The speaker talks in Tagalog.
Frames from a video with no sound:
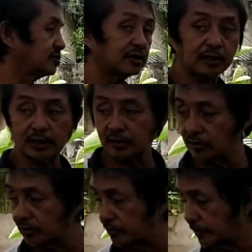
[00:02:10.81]
diri ra
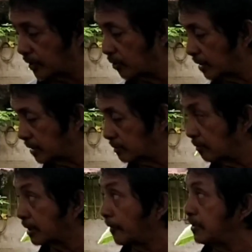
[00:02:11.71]
ko pagkuman
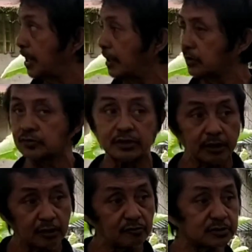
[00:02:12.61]
magabian o
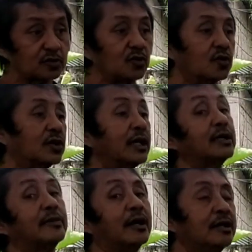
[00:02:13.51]
diri ra ko matulog,
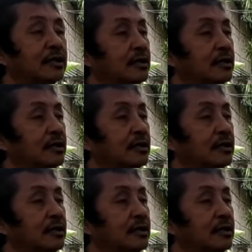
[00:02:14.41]
ana ba?